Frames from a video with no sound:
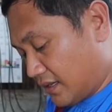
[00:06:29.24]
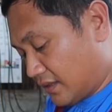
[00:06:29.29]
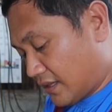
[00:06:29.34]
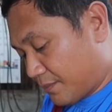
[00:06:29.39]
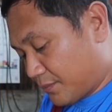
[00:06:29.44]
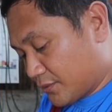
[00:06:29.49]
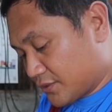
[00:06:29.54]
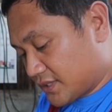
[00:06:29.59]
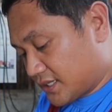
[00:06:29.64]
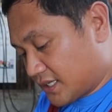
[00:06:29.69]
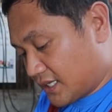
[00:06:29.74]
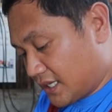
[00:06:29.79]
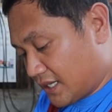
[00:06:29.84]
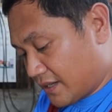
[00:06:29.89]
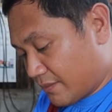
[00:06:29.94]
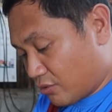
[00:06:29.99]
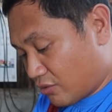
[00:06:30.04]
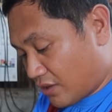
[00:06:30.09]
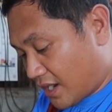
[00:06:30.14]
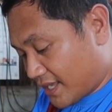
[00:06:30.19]
Tapos
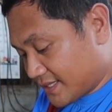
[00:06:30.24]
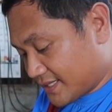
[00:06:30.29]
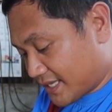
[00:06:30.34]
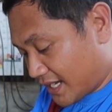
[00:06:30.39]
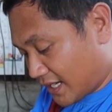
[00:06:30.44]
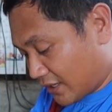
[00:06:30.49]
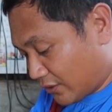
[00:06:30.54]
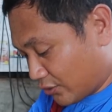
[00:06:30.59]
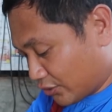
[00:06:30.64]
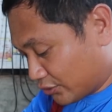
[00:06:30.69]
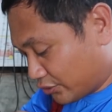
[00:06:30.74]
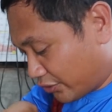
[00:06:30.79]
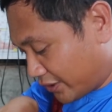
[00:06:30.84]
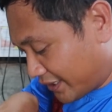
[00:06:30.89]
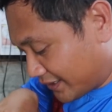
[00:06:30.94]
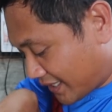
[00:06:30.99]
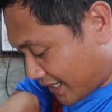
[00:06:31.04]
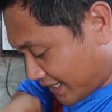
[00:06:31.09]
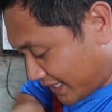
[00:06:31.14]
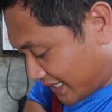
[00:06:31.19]
kinabukasan, nagluto
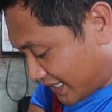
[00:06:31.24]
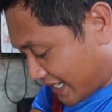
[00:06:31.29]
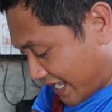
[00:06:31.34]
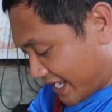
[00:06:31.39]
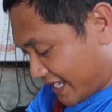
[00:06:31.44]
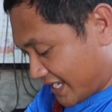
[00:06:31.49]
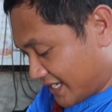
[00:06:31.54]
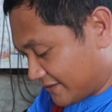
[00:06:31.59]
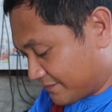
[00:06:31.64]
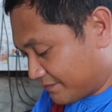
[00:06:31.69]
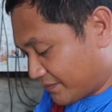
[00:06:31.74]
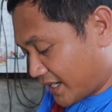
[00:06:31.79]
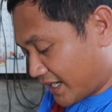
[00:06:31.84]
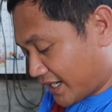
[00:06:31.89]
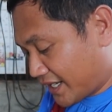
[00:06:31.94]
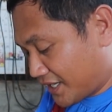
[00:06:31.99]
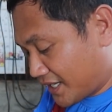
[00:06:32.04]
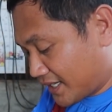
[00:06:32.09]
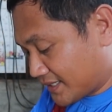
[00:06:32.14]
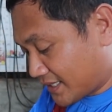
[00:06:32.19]
ulit ang inay ng
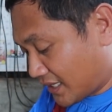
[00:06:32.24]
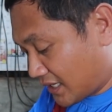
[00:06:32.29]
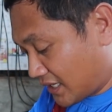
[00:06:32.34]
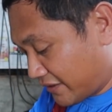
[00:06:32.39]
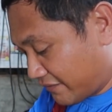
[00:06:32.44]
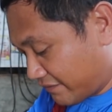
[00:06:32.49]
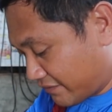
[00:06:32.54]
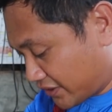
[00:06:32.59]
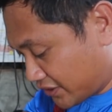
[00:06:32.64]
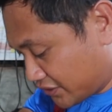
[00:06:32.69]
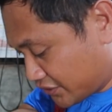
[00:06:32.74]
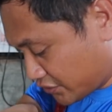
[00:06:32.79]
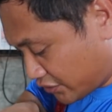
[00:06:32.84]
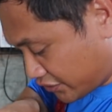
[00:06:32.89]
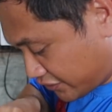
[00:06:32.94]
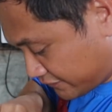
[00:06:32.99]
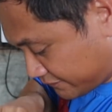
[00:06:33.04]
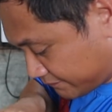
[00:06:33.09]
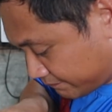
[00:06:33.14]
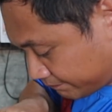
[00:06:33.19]
kanyang sariling
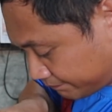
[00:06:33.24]
version.